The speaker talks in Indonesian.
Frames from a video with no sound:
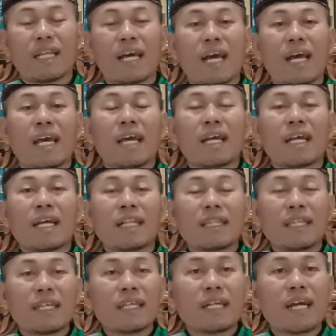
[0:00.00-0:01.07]
Nah,
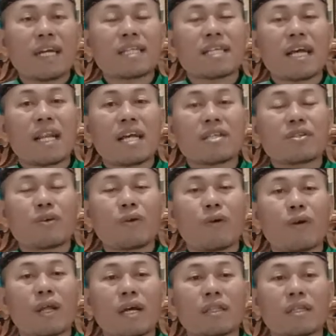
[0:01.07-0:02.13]
ketika salah
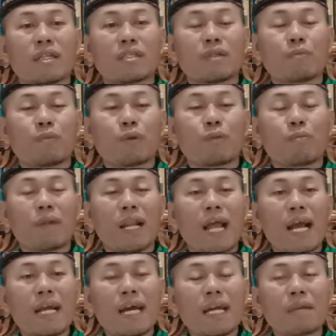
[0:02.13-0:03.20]
seorang tersebut
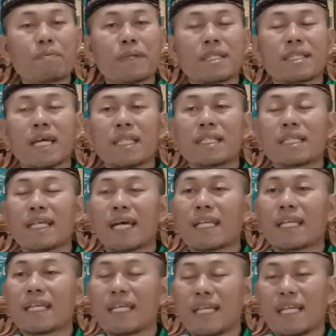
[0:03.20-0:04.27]
melanggar
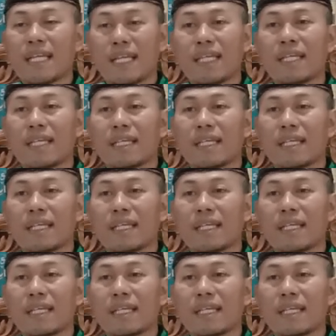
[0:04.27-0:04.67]
perjanjian ini,